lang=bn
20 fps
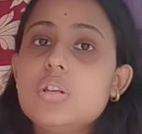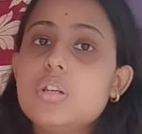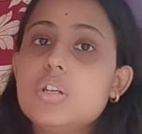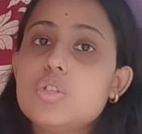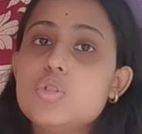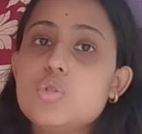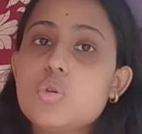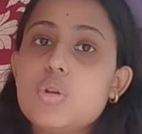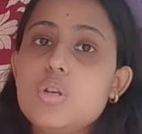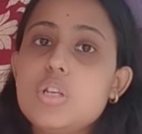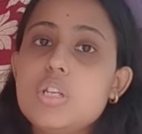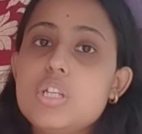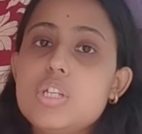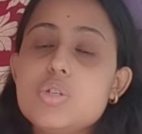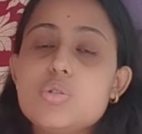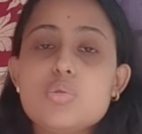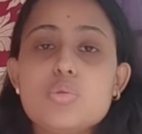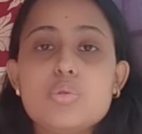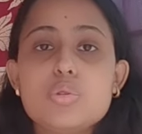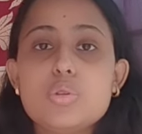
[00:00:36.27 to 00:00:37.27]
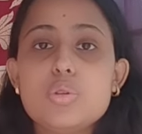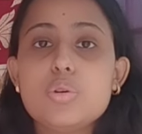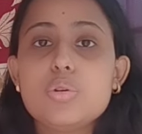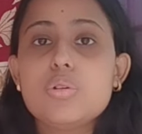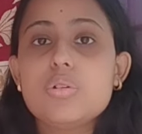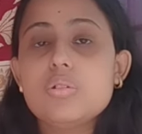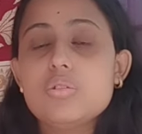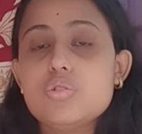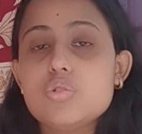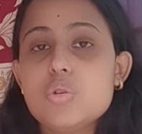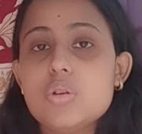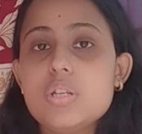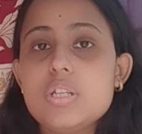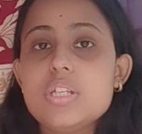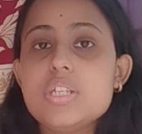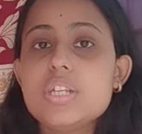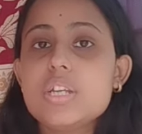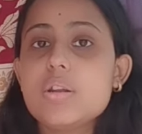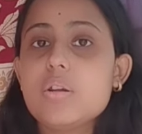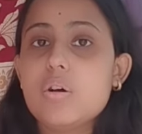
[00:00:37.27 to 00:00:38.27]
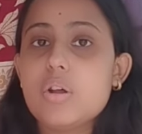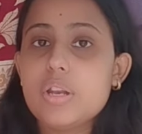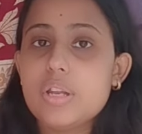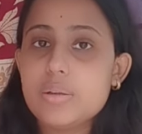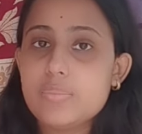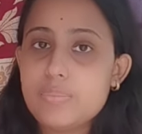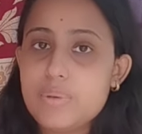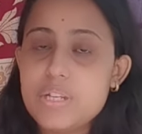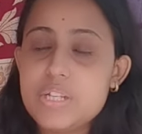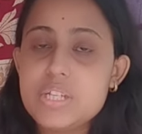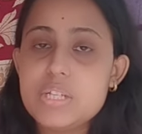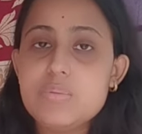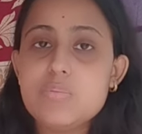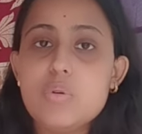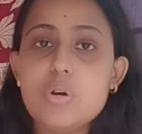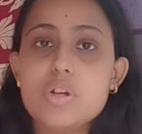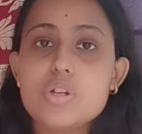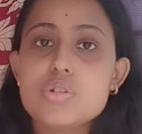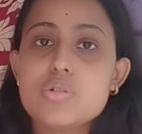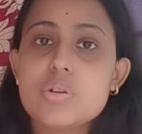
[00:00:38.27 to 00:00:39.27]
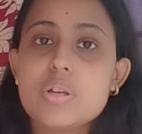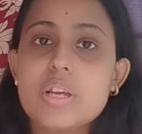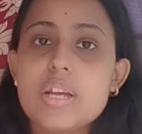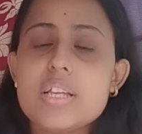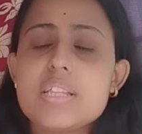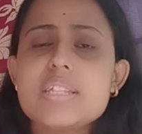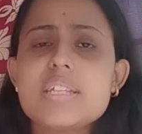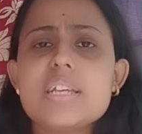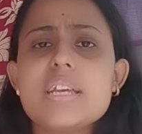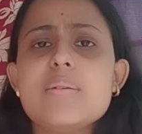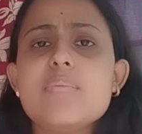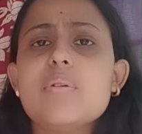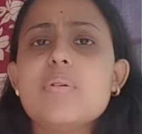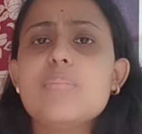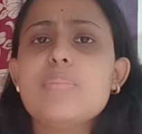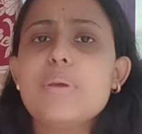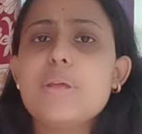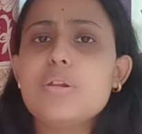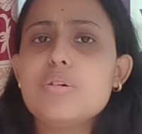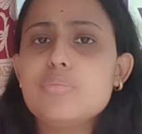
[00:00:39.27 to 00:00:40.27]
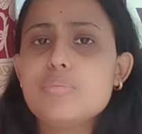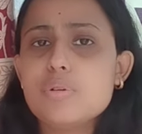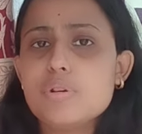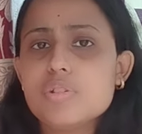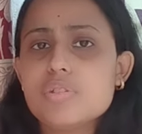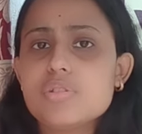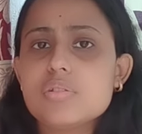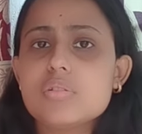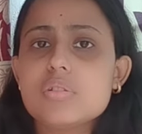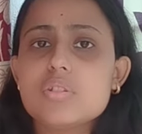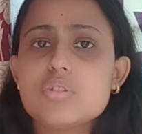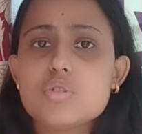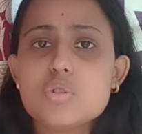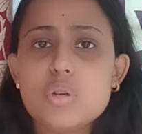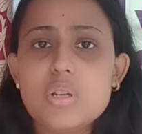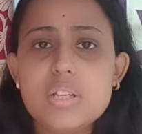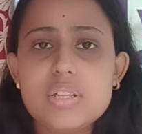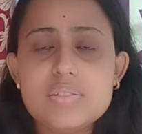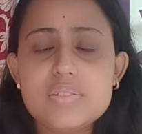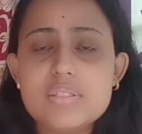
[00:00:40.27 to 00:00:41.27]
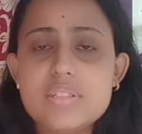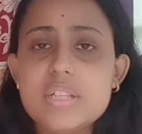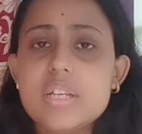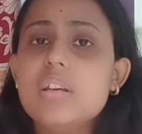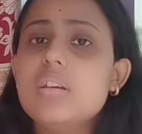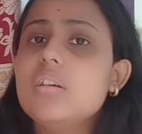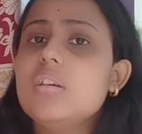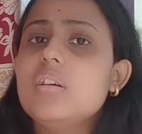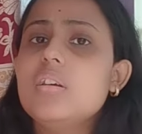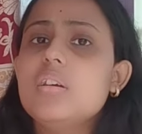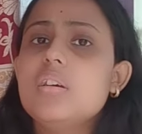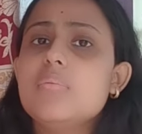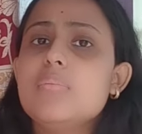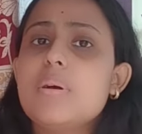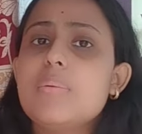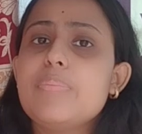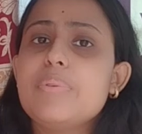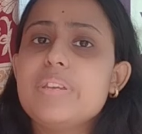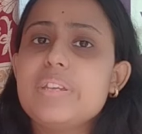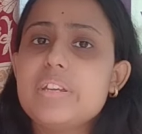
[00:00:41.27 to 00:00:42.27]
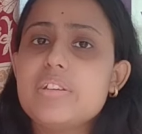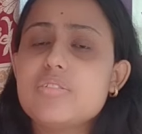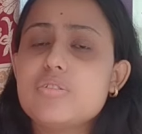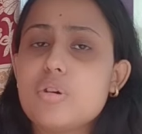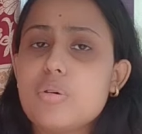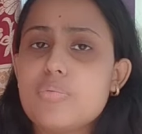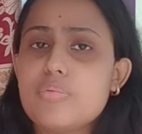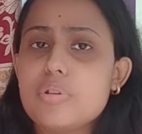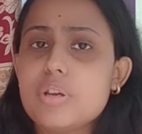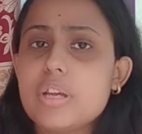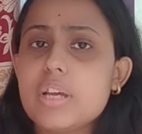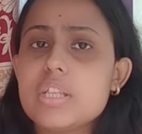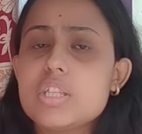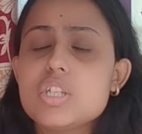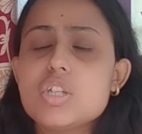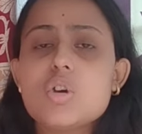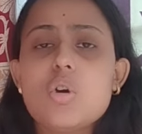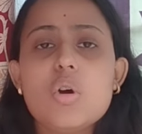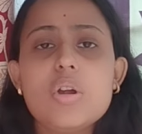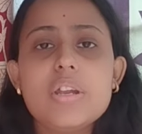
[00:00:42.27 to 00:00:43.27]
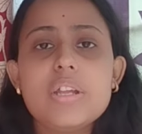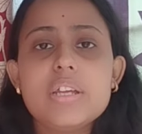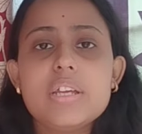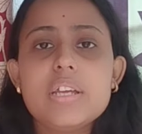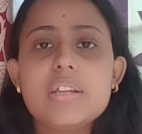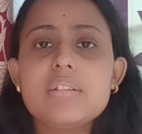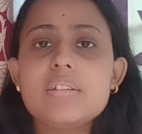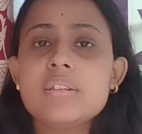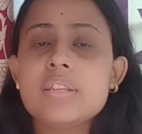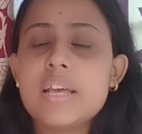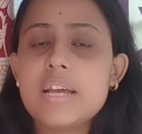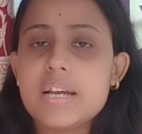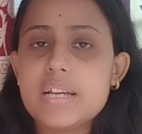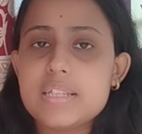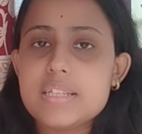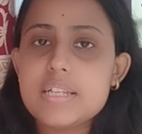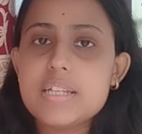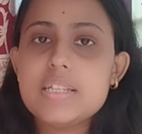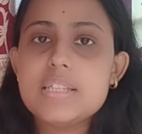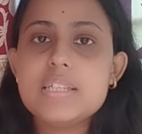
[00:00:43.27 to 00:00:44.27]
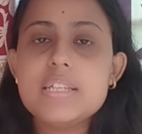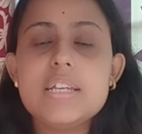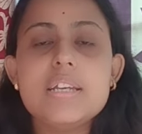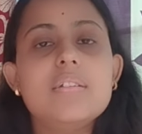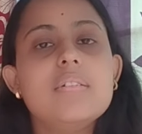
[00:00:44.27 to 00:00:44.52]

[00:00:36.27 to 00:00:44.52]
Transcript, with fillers: চল্লিশ ঊর্ধ্ব চল্লিশের অনেক বেশি বয়স হয়ে গেছে এবং মেনোপজ চলে এসছে বা পিরিয়ড অফ হয়ে গেছে অনেক ক্ষেত্রে দেখা যায় যে